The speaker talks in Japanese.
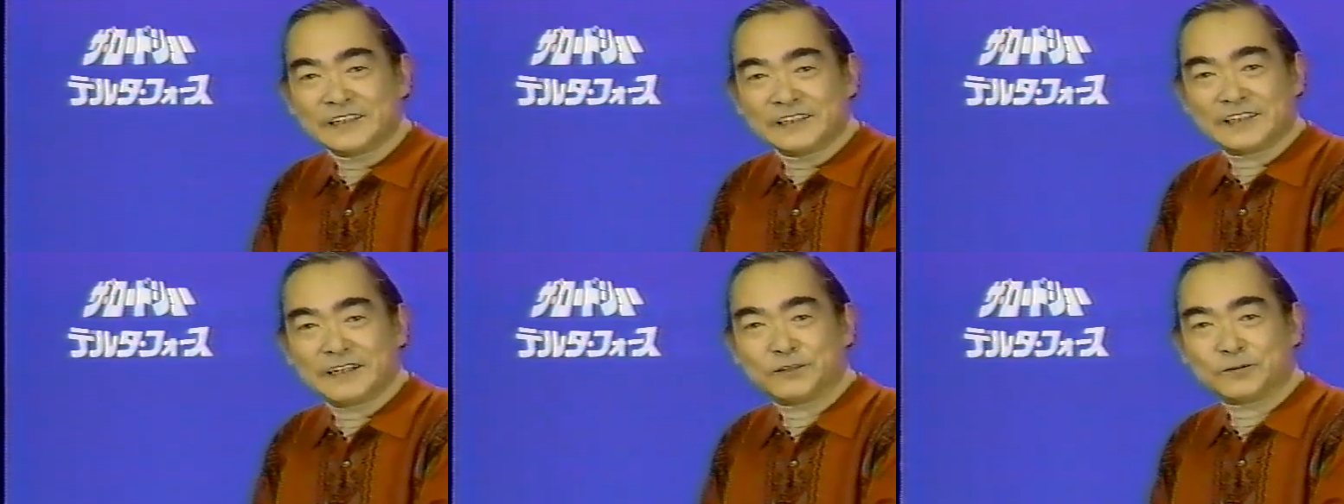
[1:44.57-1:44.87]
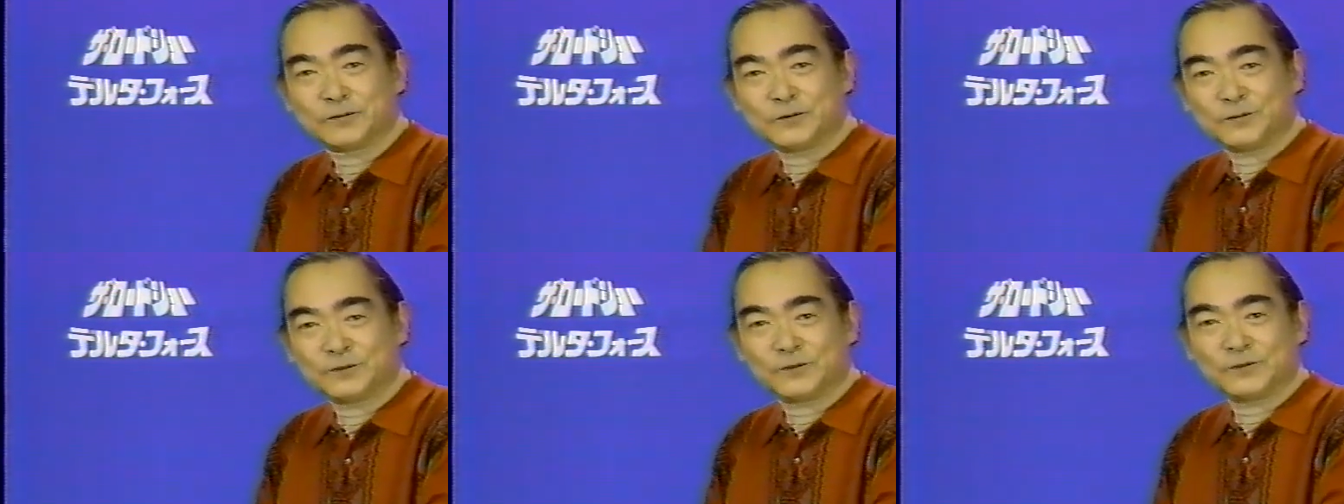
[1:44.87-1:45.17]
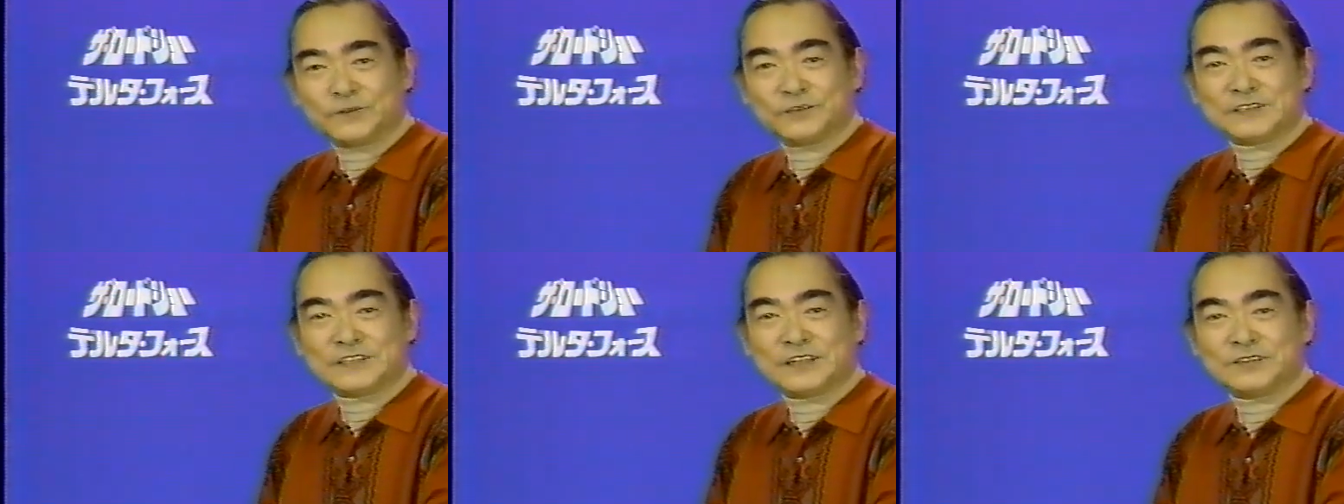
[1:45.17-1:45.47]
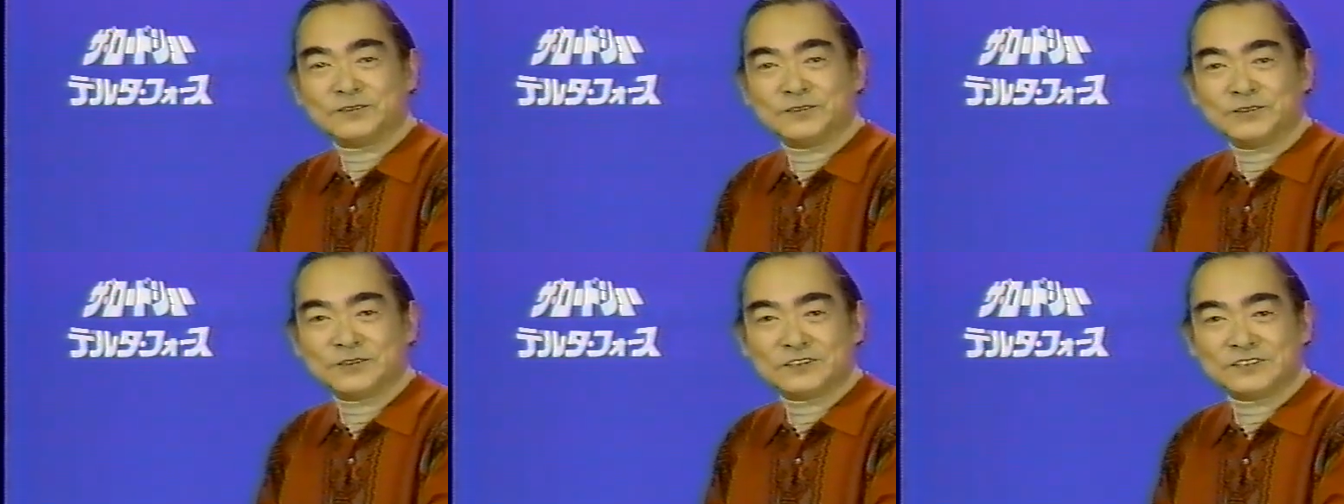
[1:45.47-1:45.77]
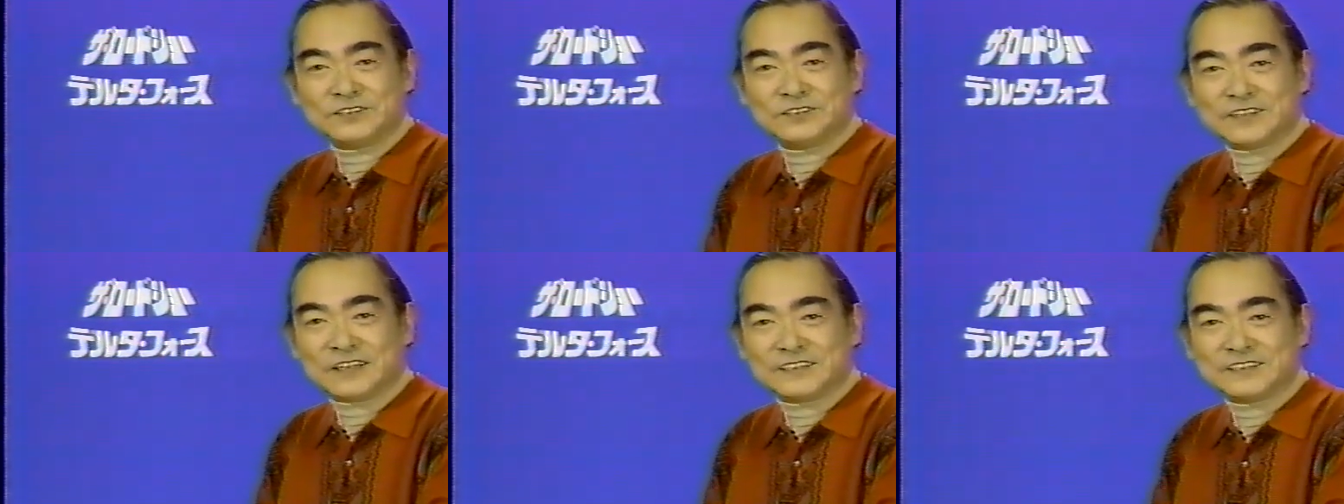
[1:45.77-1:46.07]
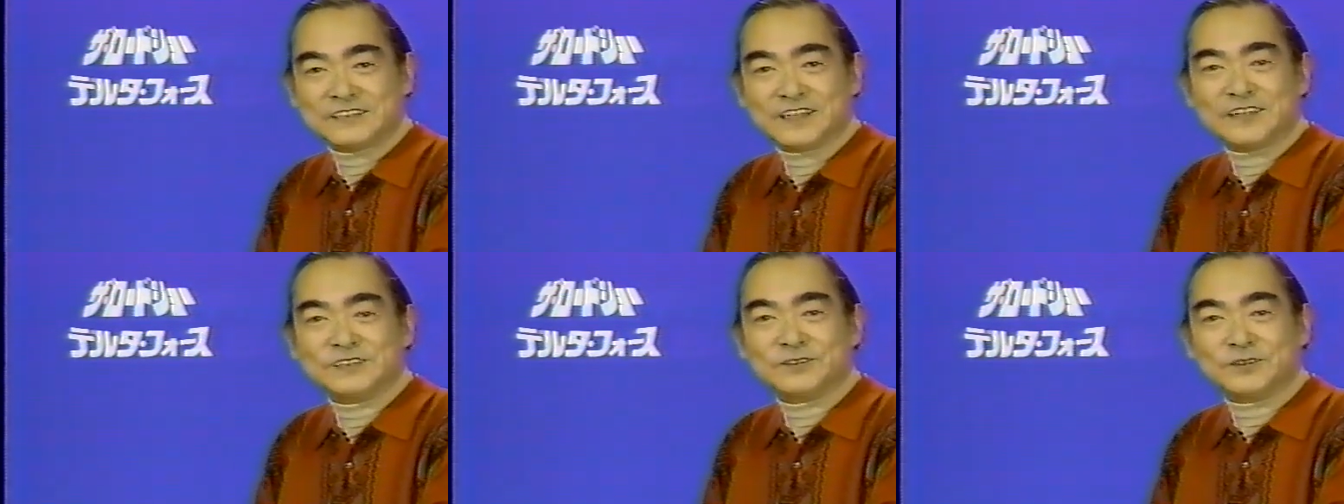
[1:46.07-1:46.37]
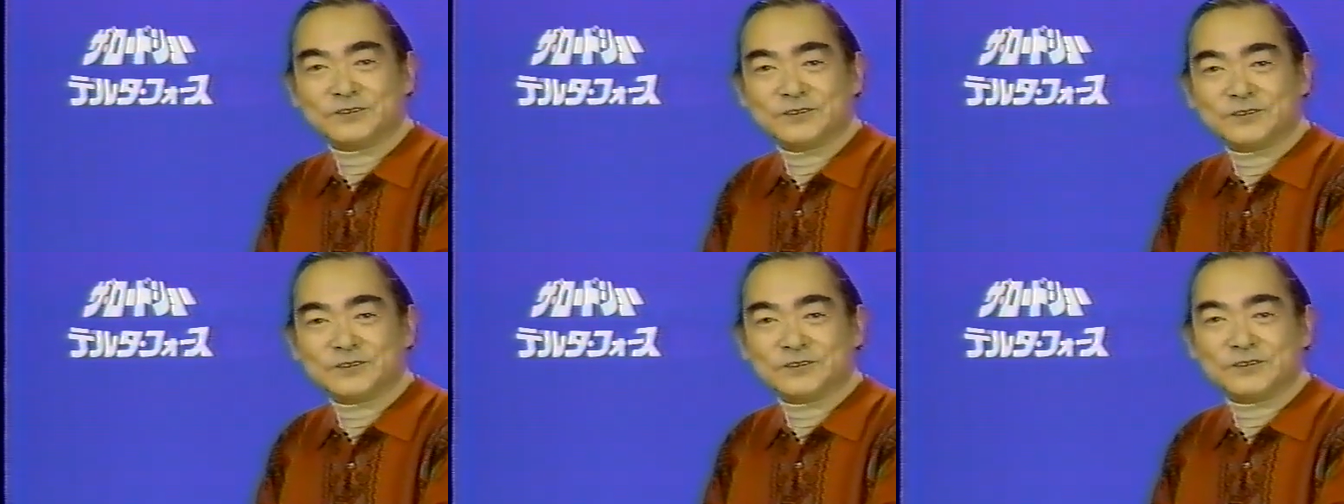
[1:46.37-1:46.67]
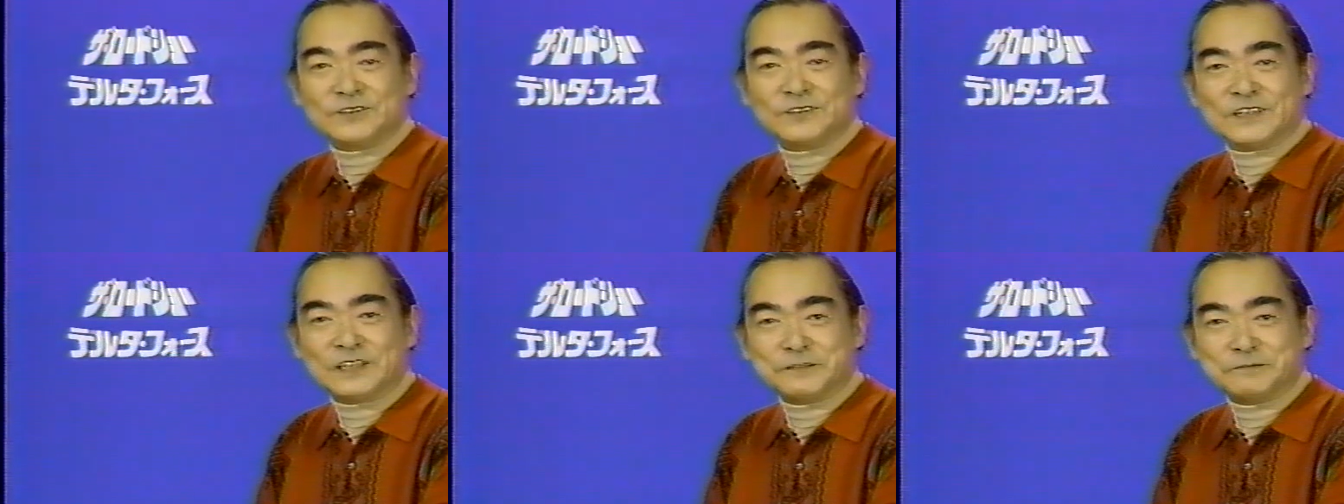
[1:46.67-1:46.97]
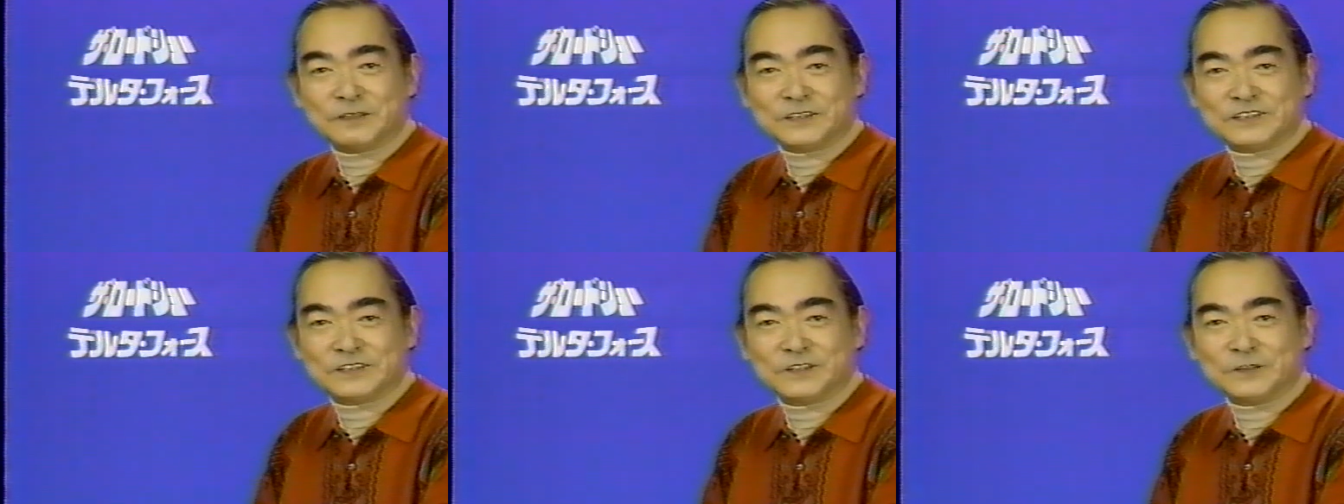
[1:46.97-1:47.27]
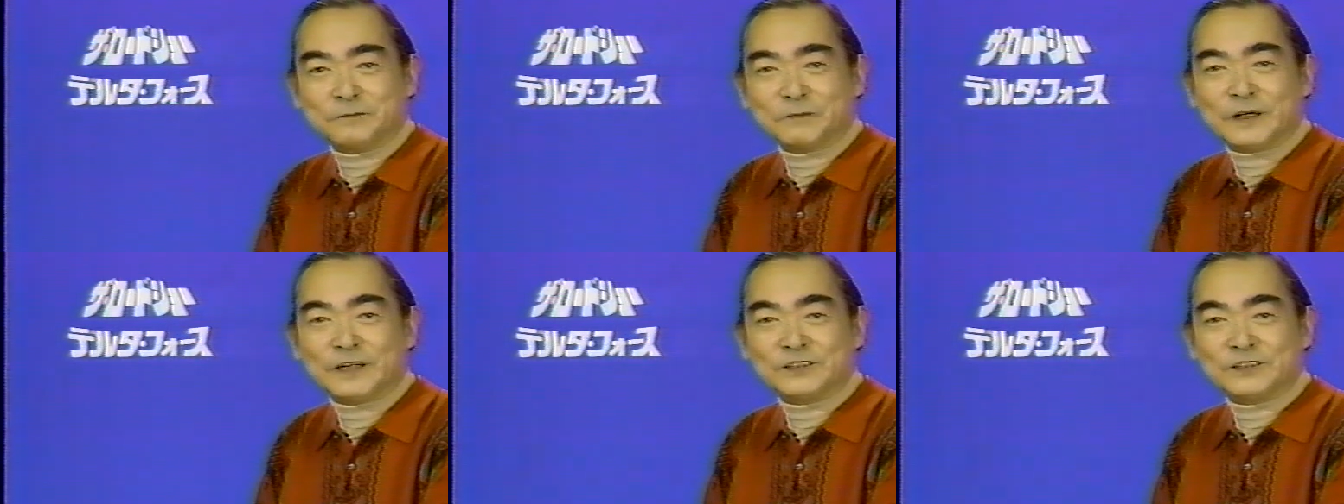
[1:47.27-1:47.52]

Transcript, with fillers: でこのチャック・ノリスの活劇ということになりますと、